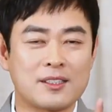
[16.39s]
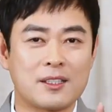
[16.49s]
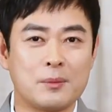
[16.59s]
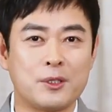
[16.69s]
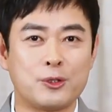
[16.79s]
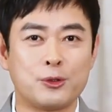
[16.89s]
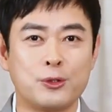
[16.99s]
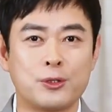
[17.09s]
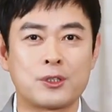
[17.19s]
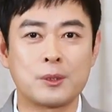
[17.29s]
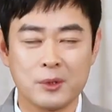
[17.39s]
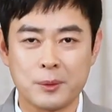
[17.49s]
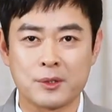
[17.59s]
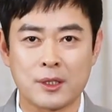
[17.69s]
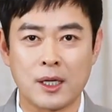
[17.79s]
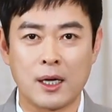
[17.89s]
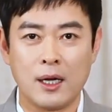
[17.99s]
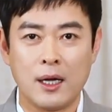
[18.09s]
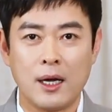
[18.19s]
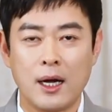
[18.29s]
그 사람의 유승민입니다.
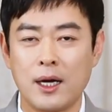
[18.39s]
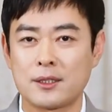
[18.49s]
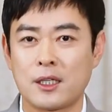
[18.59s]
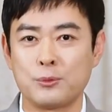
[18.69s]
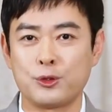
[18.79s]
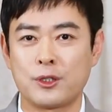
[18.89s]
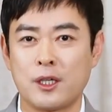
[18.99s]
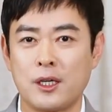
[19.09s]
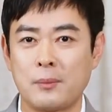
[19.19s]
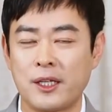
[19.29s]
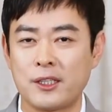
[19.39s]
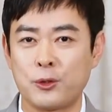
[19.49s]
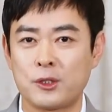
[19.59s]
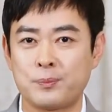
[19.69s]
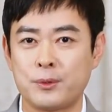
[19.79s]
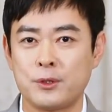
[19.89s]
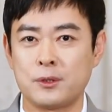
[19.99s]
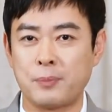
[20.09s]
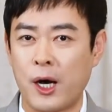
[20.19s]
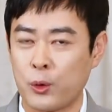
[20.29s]
그 사람은 우리가 만나고
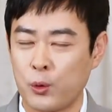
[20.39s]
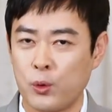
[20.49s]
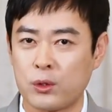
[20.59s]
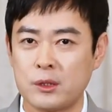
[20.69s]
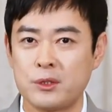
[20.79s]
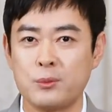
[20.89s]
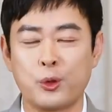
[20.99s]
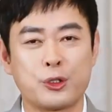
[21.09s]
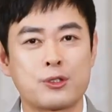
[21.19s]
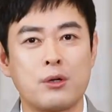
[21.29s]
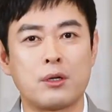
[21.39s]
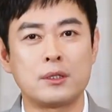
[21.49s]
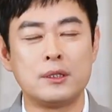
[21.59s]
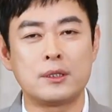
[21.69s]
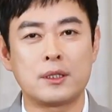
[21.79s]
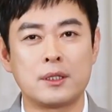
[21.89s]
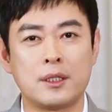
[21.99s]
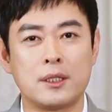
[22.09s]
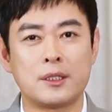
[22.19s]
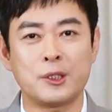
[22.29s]
싶은 바로 그분을 모셔서
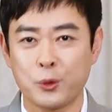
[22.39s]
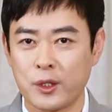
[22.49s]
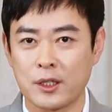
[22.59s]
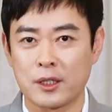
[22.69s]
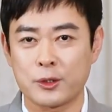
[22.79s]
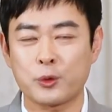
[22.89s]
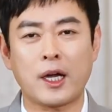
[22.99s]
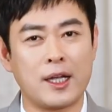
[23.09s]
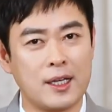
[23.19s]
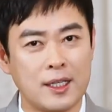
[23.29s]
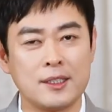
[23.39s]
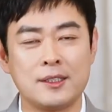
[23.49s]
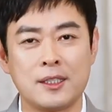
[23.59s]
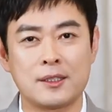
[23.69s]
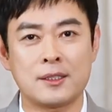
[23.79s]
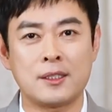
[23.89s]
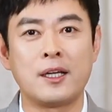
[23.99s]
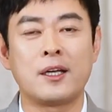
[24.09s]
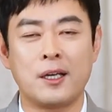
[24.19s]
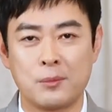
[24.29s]
인생의 희노애락 그리고 다양한 이야기,
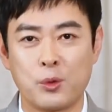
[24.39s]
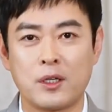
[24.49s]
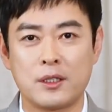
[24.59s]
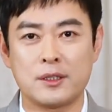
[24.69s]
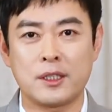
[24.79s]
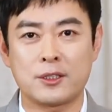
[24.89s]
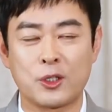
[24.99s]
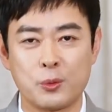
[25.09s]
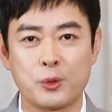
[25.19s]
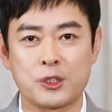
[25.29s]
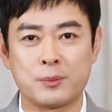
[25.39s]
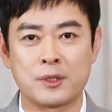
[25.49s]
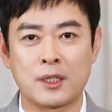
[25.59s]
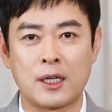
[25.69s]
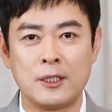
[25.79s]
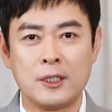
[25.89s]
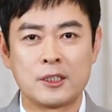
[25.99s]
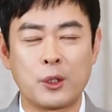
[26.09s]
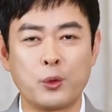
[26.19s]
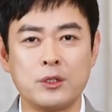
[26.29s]
행복한 이야기를 나눠보고 있습니다.
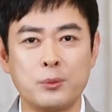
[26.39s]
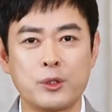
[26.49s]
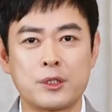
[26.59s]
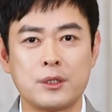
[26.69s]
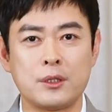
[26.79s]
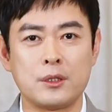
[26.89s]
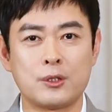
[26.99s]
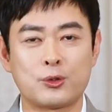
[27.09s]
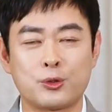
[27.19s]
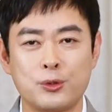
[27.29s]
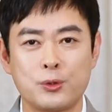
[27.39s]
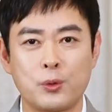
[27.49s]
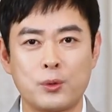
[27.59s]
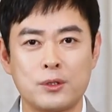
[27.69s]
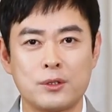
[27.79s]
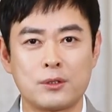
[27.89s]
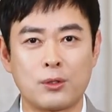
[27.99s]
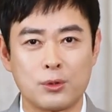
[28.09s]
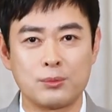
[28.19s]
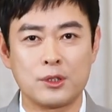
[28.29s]
자, 오늘 모실 주인공은
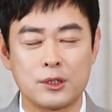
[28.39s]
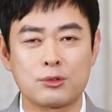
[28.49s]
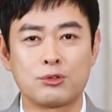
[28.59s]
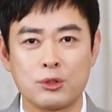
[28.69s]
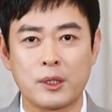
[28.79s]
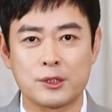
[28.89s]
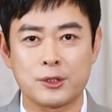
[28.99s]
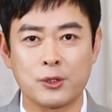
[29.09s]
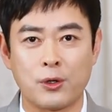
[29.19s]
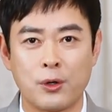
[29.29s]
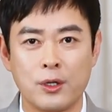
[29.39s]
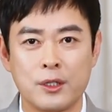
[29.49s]
어떤 분이신지 궁금하시죠?